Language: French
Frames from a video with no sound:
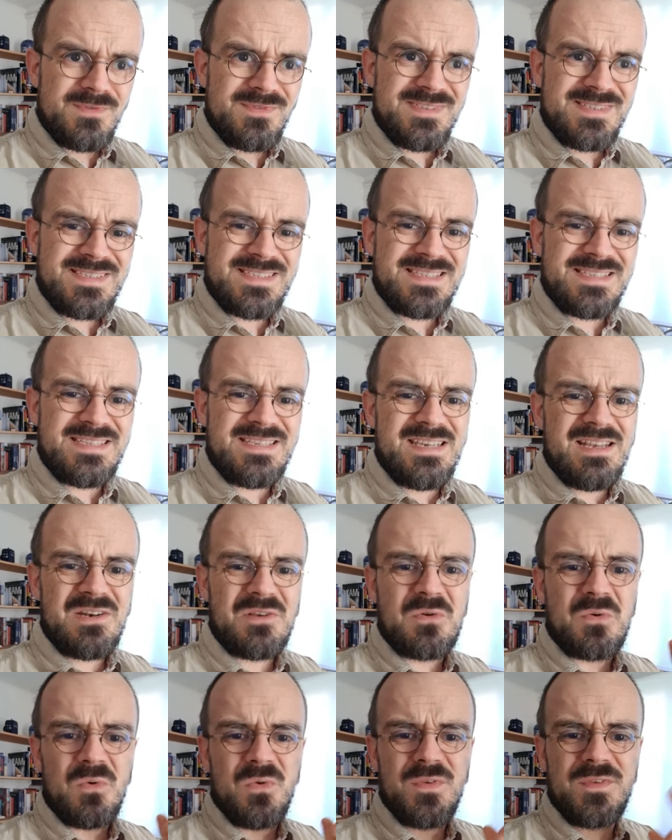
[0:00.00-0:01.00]
si
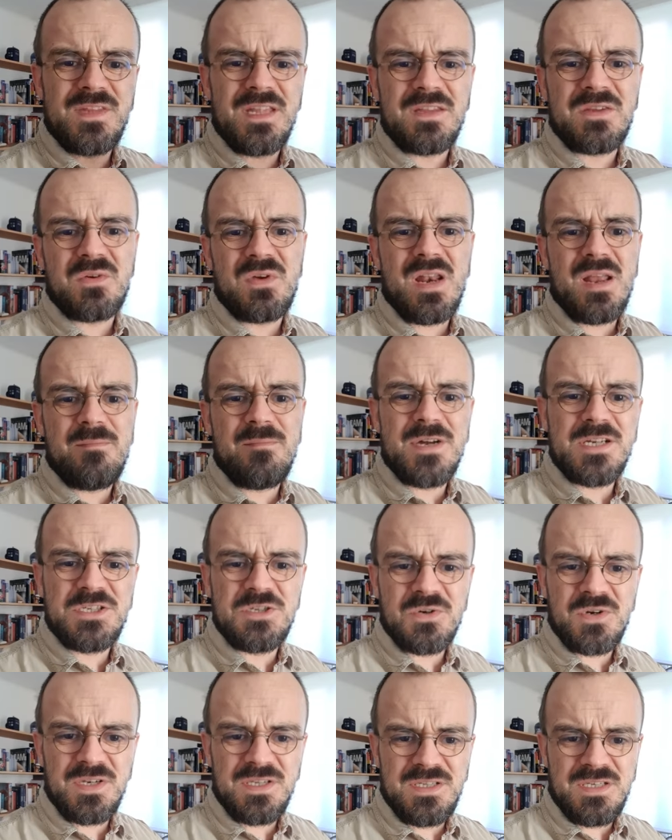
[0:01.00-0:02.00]
elle constate que la
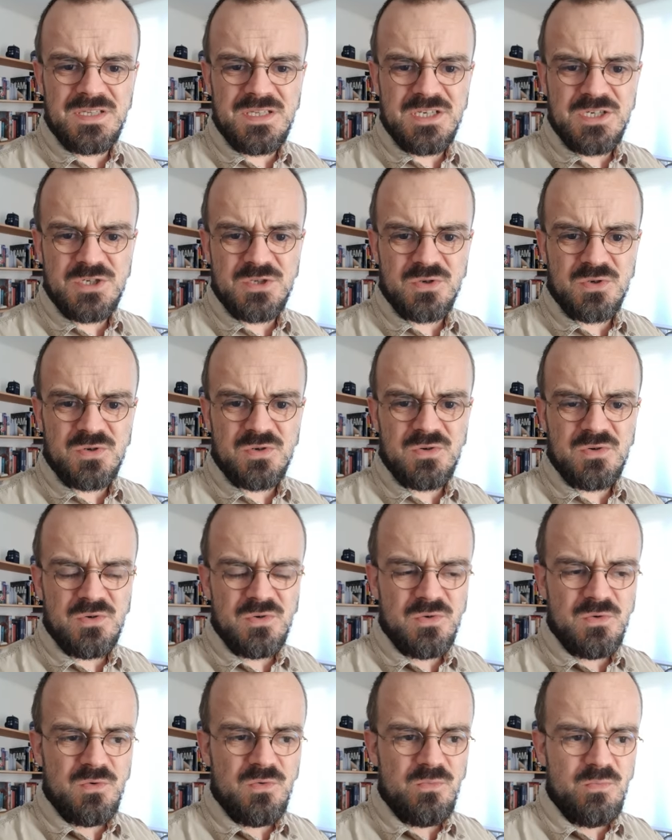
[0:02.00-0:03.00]
majorité des gens
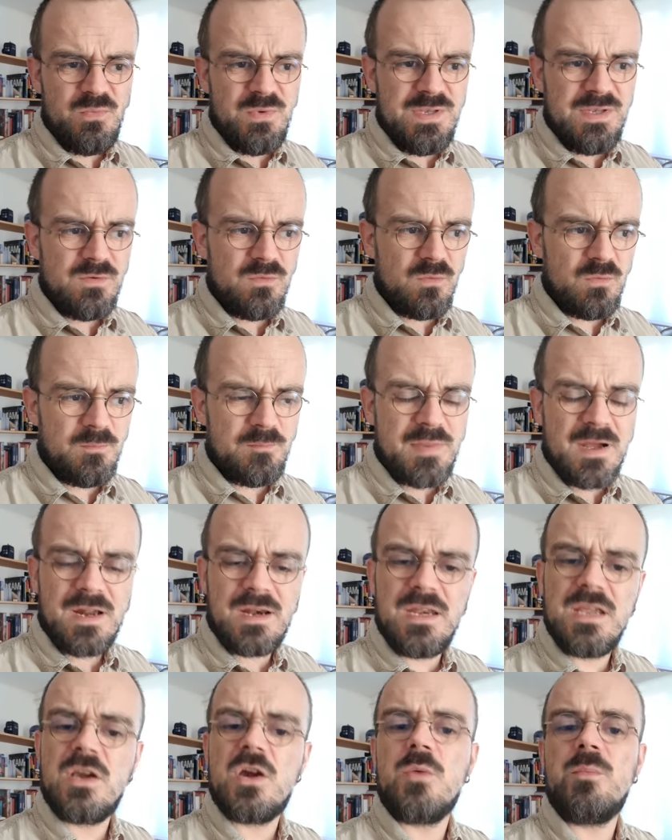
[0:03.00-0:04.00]
lui ont
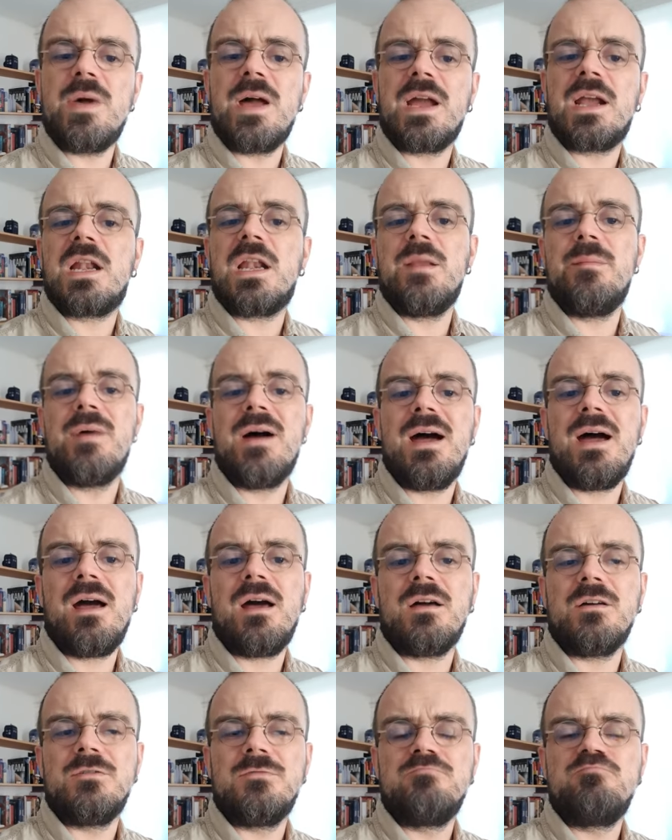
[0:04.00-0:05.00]
parlé comme un
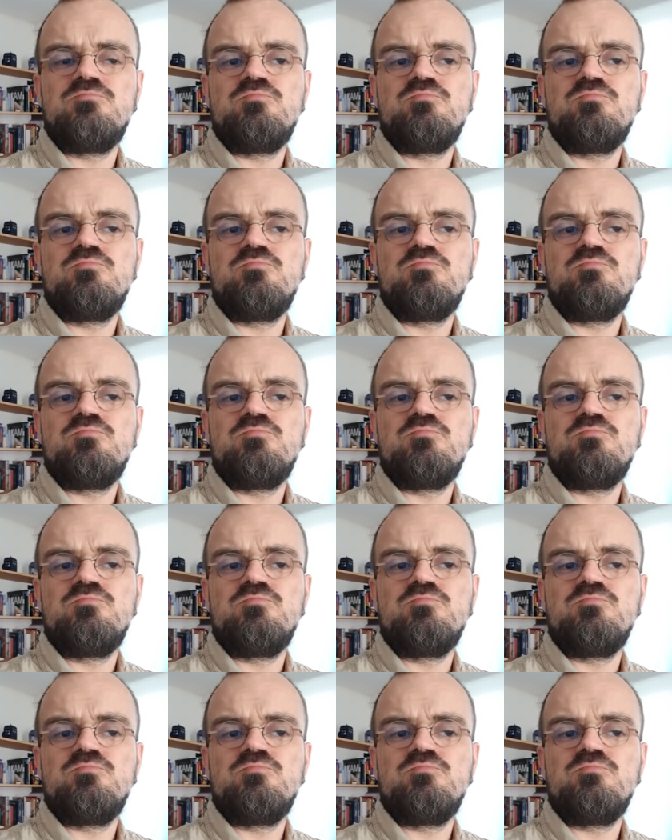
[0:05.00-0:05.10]
clébard,